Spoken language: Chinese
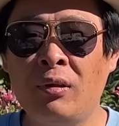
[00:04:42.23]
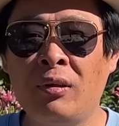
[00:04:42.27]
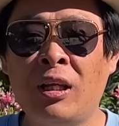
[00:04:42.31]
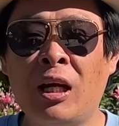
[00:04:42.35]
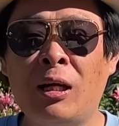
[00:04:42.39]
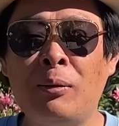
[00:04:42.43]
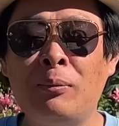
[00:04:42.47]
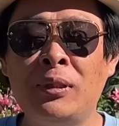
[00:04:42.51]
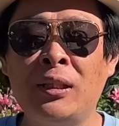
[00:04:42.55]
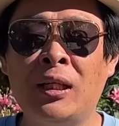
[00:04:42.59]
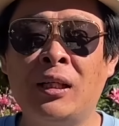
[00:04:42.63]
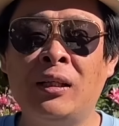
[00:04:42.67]

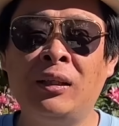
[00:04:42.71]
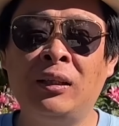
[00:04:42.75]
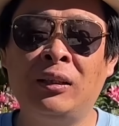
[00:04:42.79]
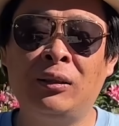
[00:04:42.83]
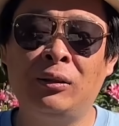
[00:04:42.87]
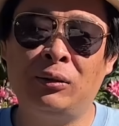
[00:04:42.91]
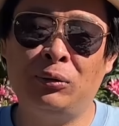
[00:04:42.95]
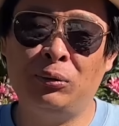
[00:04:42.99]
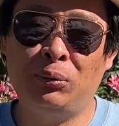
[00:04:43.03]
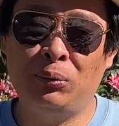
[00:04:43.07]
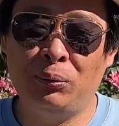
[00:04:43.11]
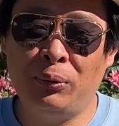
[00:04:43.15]
他们家那
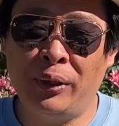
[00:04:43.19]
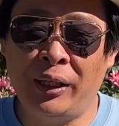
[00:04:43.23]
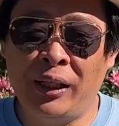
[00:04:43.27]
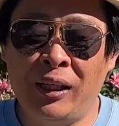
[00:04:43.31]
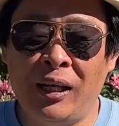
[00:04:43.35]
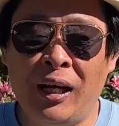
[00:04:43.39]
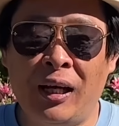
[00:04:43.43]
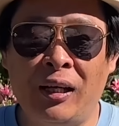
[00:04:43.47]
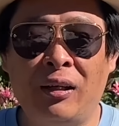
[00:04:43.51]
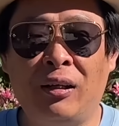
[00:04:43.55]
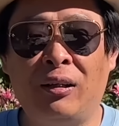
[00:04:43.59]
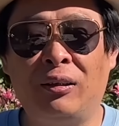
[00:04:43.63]
个围
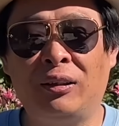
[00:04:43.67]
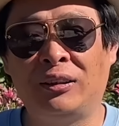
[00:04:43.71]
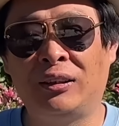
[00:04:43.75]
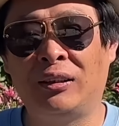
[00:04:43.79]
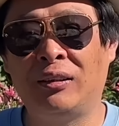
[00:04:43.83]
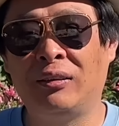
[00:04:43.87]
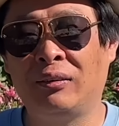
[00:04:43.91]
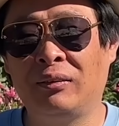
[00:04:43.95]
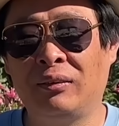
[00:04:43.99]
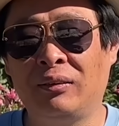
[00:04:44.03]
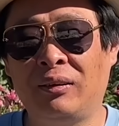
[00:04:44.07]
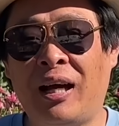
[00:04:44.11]
栏好
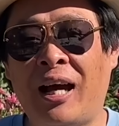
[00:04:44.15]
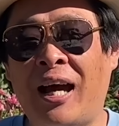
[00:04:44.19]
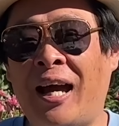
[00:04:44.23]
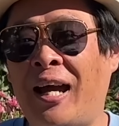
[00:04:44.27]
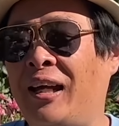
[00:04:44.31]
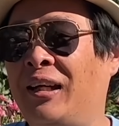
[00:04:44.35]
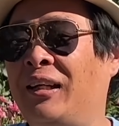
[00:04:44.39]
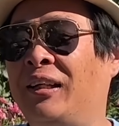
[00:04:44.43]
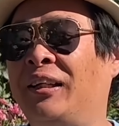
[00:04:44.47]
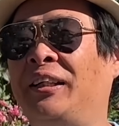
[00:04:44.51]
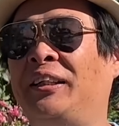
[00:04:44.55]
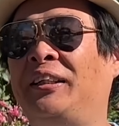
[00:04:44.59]
像
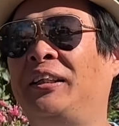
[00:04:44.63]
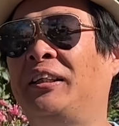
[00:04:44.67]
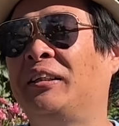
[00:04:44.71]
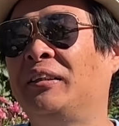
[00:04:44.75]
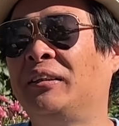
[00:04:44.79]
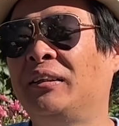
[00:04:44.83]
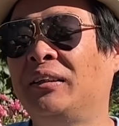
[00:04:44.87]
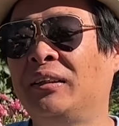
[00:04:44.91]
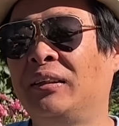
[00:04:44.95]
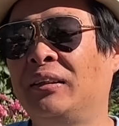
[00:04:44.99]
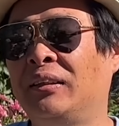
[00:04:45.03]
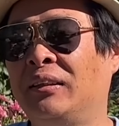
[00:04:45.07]
矮了一点，
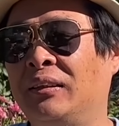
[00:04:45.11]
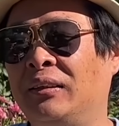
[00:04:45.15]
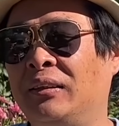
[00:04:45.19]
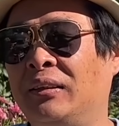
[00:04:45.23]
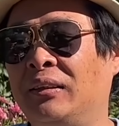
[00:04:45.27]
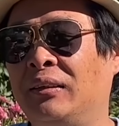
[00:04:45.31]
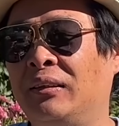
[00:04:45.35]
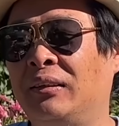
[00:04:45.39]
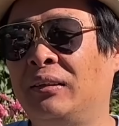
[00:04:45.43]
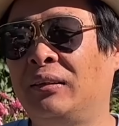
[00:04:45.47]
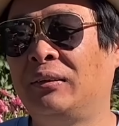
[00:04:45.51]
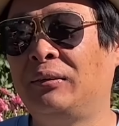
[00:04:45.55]

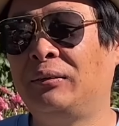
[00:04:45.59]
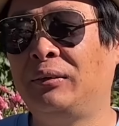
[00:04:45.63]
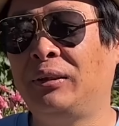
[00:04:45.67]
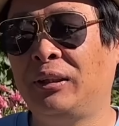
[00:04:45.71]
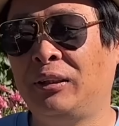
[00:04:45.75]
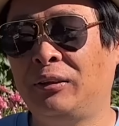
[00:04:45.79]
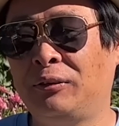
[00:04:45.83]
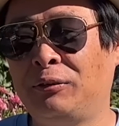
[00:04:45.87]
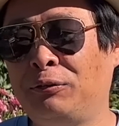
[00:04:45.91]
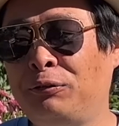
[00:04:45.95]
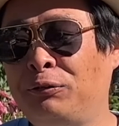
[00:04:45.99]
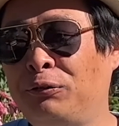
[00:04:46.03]
然后那
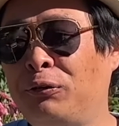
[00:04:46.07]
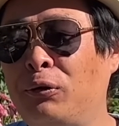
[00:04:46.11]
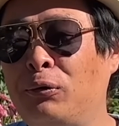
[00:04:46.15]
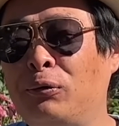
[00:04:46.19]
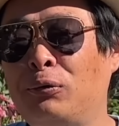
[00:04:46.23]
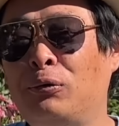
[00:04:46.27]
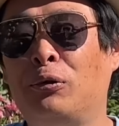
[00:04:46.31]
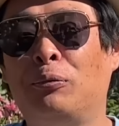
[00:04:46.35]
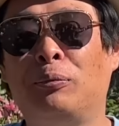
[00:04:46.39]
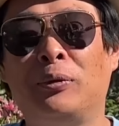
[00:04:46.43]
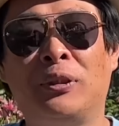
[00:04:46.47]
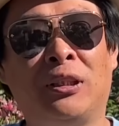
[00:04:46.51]
个
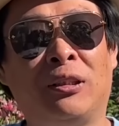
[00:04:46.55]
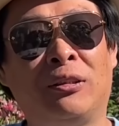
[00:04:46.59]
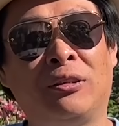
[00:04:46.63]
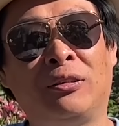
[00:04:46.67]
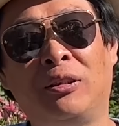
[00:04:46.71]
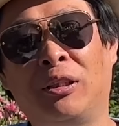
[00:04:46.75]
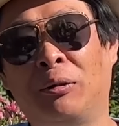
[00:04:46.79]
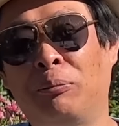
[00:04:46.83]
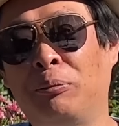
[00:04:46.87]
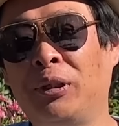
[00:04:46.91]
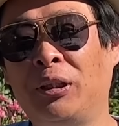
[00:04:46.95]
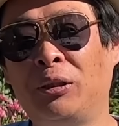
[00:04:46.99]
缝我不知道
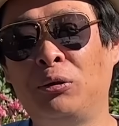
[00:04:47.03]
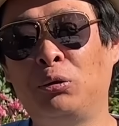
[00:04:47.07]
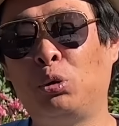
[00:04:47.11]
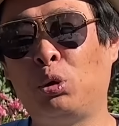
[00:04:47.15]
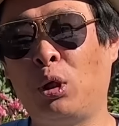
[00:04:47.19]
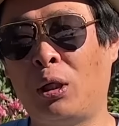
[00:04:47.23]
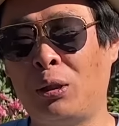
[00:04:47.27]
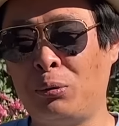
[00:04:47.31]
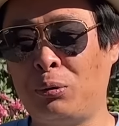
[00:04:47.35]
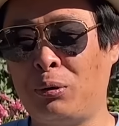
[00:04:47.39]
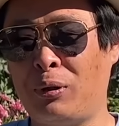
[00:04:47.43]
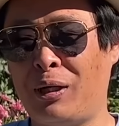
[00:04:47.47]
能不能
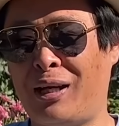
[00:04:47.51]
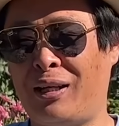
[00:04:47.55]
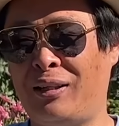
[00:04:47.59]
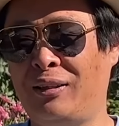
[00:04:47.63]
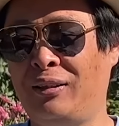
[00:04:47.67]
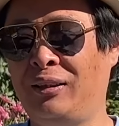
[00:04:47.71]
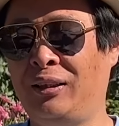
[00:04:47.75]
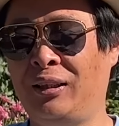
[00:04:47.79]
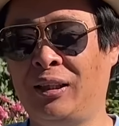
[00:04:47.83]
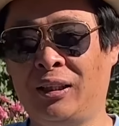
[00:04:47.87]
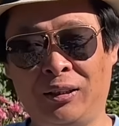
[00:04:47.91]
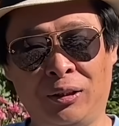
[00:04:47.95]
钻出来，
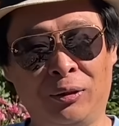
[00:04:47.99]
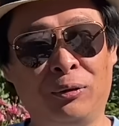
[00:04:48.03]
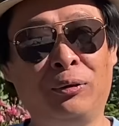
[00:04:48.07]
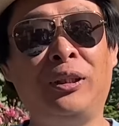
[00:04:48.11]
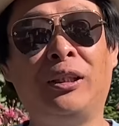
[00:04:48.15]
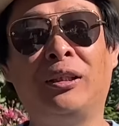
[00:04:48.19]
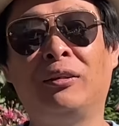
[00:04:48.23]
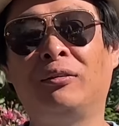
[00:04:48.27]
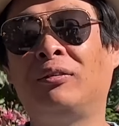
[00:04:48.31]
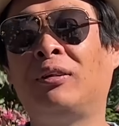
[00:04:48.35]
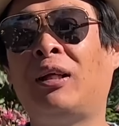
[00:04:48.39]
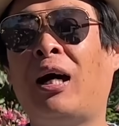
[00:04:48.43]
也有
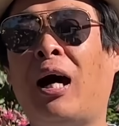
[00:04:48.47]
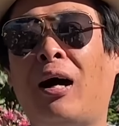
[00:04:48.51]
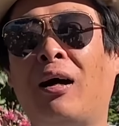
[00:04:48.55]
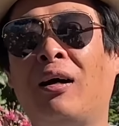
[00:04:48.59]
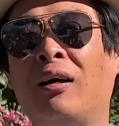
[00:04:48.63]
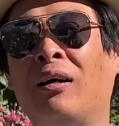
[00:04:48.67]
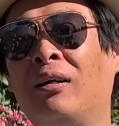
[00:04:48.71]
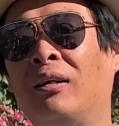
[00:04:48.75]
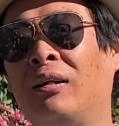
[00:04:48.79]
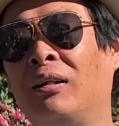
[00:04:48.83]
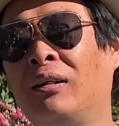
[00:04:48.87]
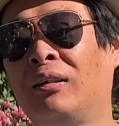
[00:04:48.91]
点大，
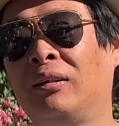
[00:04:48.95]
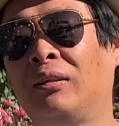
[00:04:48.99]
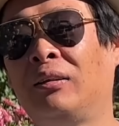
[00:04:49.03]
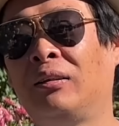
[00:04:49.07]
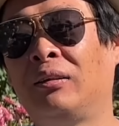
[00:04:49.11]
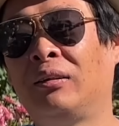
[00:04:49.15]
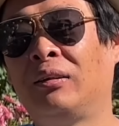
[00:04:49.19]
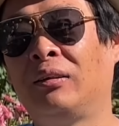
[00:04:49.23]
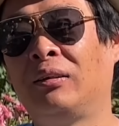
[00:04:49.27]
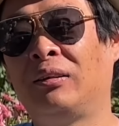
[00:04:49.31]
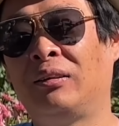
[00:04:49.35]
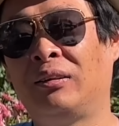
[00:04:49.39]

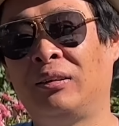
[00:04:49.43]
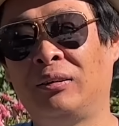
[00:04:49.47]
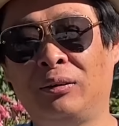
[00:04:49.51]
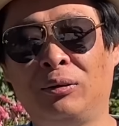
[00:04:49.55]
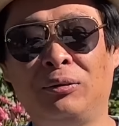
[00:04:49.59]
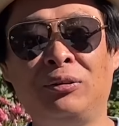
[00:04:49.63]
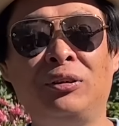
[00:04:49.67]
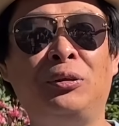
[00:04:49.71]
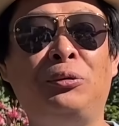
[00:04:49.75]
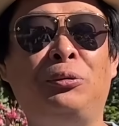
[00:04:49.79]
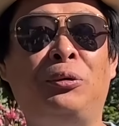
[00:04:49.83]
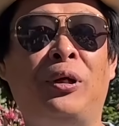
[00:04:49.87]
可能
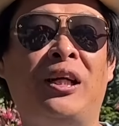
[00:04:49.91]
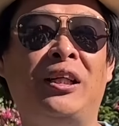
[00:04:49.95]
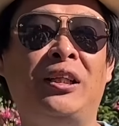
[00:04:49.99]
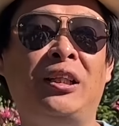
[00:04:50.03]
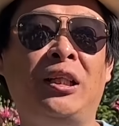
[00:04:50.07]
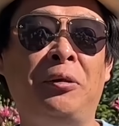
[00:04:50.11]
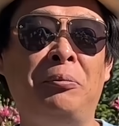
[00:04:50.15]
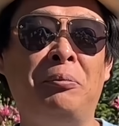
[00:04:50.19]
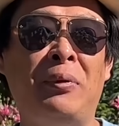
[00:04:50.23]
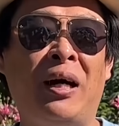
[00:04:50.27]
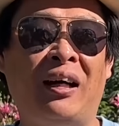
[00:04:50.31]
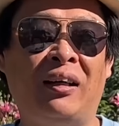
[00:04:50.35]
都是原
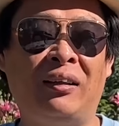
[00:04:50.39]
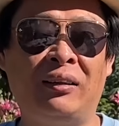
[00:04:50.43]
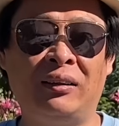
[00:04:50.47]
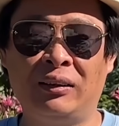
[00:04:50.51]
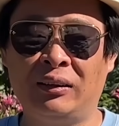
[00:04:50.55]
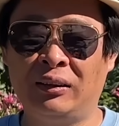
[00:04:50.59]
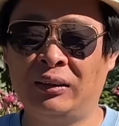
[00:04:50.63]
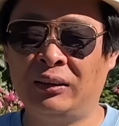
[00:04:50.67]
因吧。